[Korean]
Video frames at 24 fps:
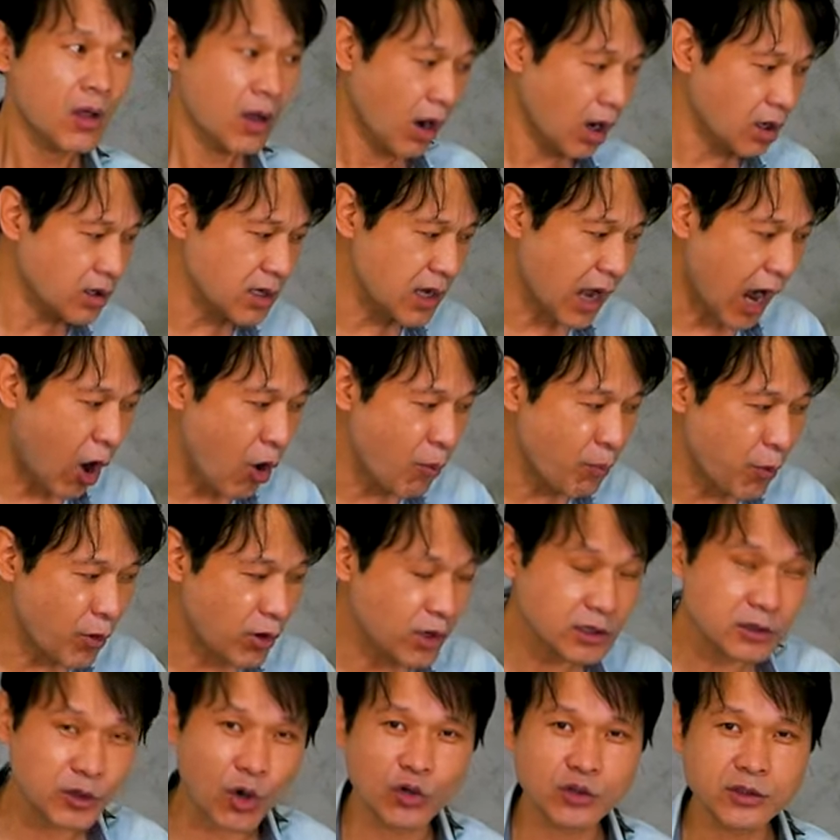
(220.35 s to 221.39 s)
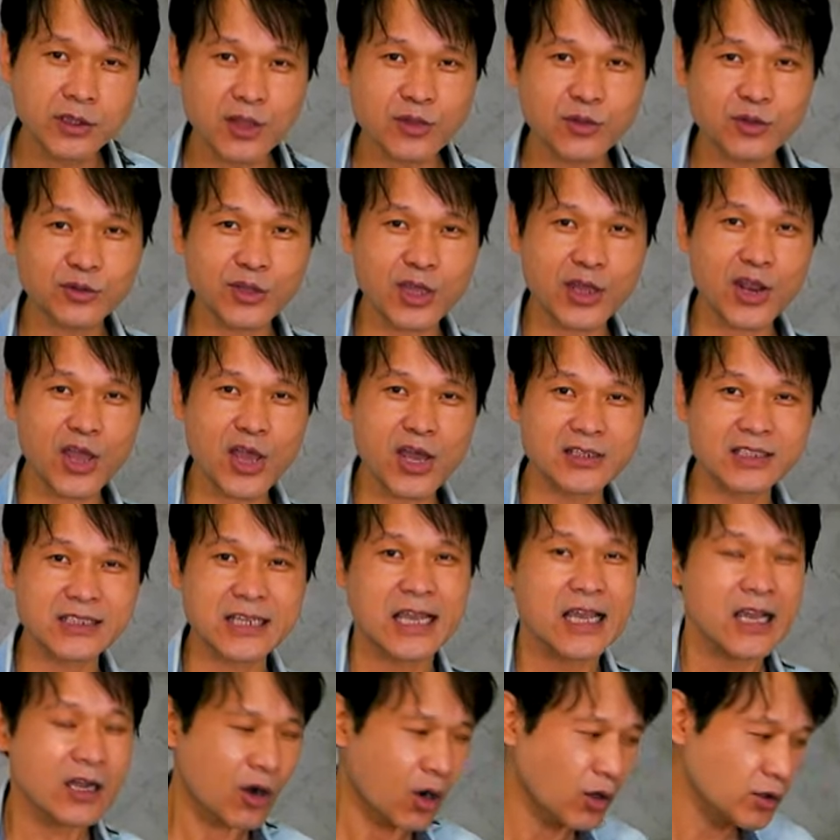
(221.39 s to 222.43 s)
아니 아웃포켓 겉에서
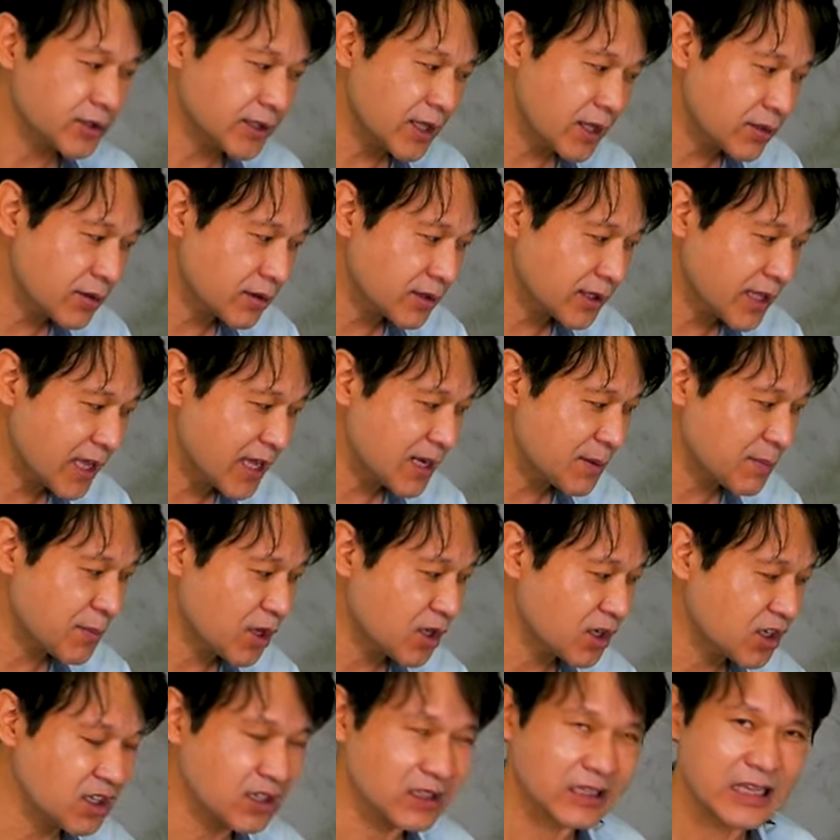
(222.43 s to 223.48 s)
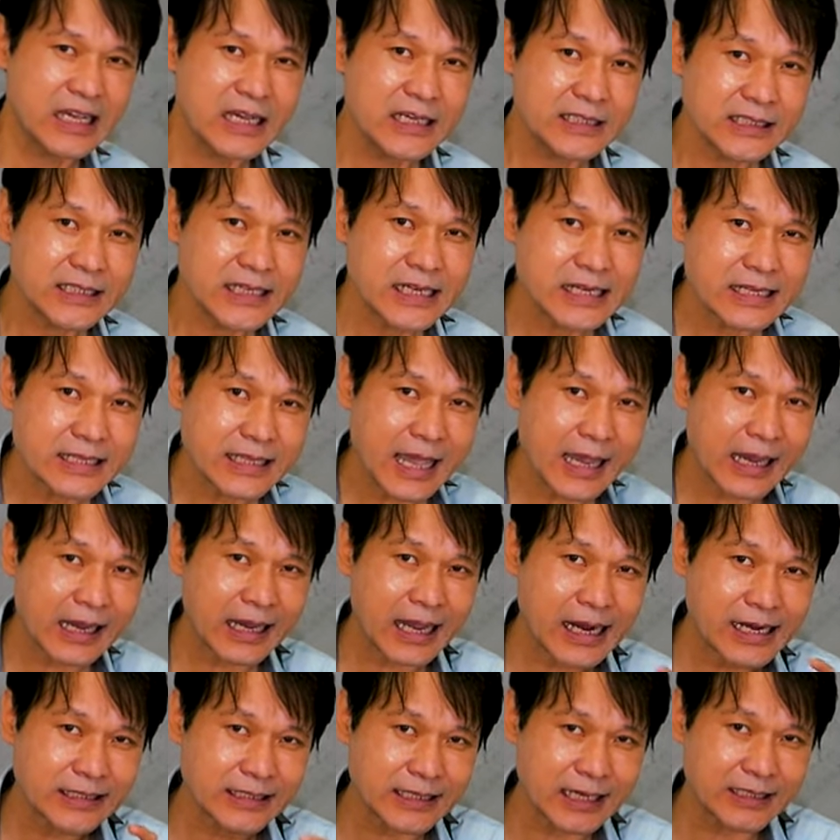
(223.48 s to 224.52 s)
때려야지. 겉에서 때리면은 실
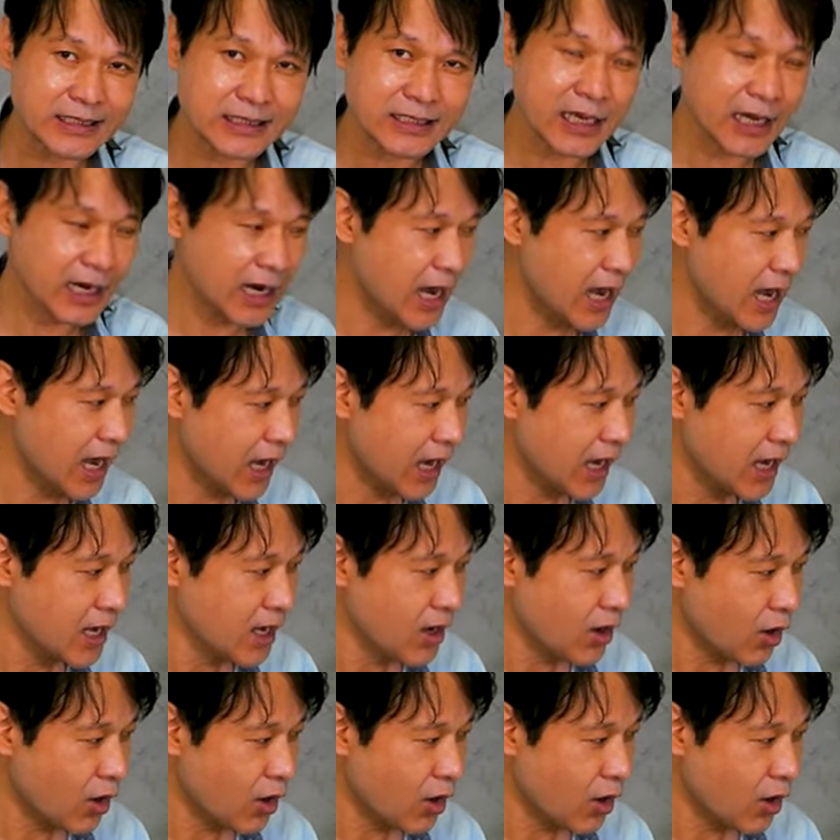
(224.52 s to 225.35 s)
색깔 자체가